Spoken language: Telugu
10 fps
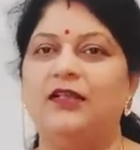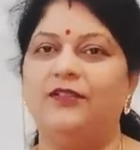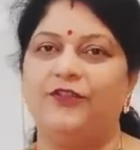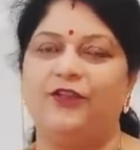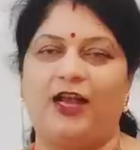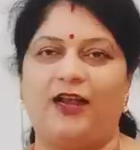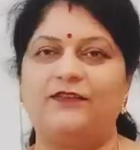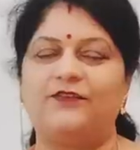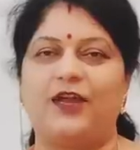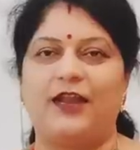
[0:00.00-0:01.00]
దీంట్లో
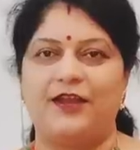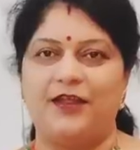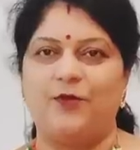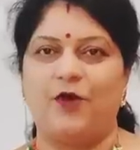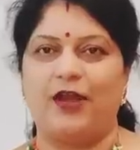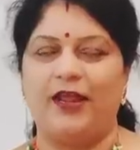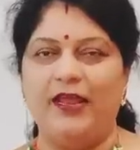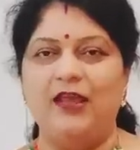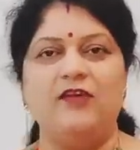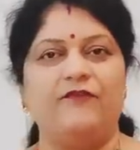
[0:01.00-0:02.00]
కలర్స్ కూడా అన్నీ బాగున్నాయి
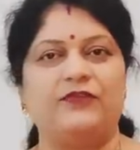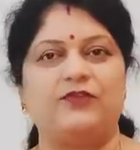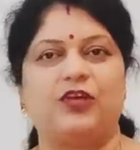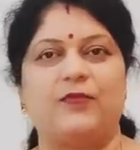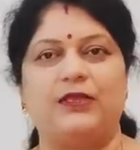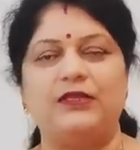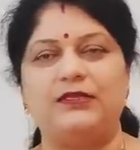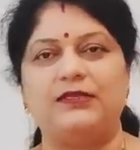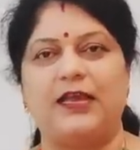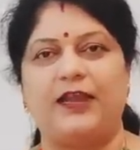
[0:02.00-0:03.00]
ఫస్ట్ ఒక
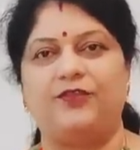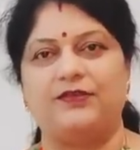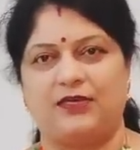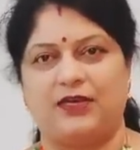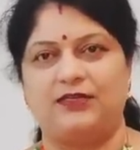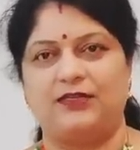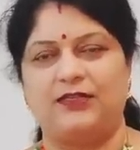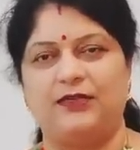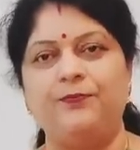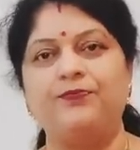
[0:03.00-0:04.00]
మంచి శారీతో స్టార్ట్
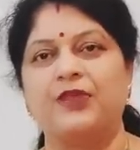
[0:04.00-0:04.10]
చేద్దాం